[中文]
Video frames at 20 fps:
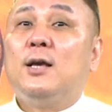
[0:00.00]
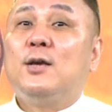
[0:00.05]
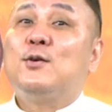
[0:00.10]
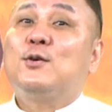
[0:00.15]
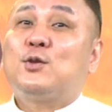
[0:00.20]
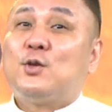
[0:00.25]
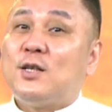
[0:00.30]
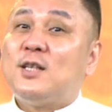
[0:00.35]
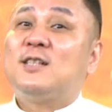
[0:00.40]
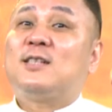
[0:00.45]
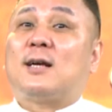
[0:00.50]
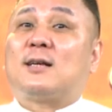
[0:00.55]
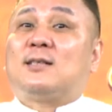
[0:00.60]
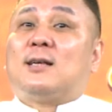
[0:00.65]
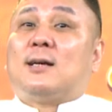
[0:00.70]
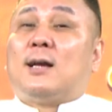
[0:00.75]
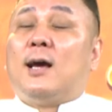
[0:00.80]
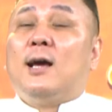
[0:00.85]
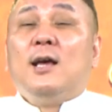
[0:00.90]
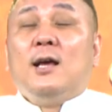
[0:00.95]
因为最近涨
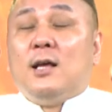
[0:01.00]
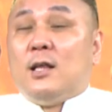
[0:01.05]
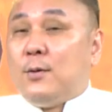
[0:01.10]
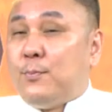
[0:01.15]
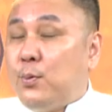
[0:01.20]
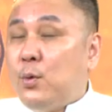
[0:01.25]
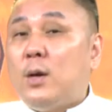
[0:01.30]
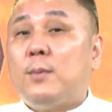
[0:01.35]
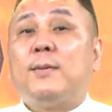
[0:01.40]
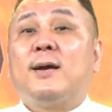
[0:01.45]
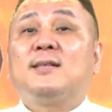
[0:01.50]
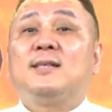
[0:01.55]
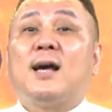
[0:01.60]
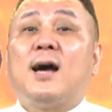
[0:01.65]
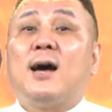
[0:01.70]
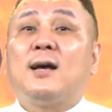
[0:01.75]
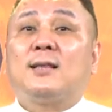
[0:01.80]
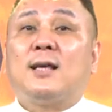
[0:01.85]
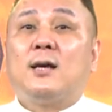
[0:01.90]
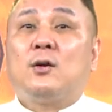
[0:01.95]
上来，你不会卖在
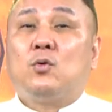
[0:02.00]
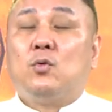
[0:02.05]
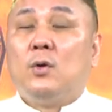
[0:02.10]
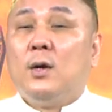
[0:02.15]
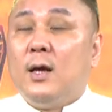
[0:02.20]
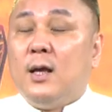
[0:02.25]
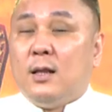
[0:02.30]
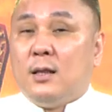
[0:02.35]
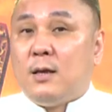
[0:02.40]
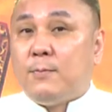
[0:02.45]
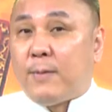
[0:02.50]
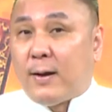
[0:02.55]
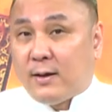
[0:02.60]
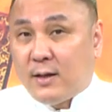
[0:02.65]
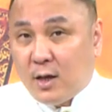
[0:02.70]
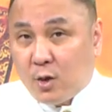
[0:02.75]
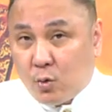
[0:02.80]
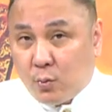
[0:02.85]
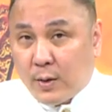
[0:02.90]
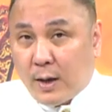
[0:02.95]
阿呆股，你把
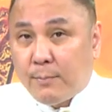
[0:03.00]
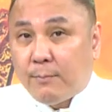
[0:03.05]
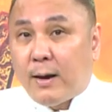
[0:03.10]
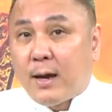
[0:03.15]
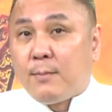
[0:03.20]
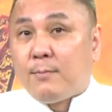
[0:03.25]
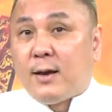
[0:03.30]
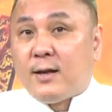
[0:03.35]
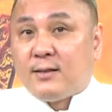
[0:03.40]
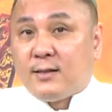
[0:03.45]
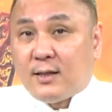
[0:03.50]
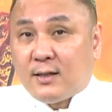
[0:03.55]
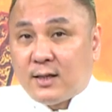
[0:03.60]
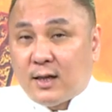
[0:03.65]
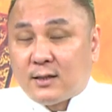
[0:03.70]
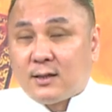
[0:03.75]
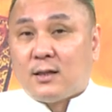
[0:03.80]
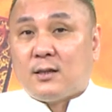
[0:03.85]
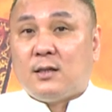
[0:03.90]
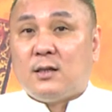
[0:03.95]
那些股票卖一卖，再
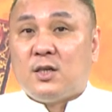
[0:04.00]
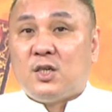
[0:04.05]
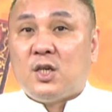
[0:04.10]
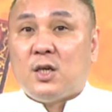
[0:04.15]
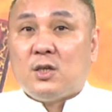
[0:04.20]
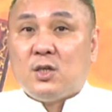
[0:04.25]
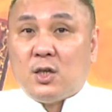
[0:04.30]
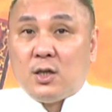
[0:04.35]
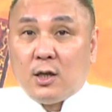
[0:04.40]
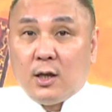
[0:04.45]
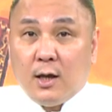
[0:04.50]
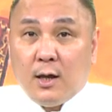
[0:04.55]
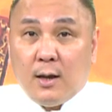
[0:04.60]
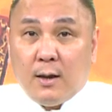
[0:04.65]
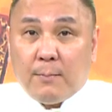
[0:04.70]
加上你的现金，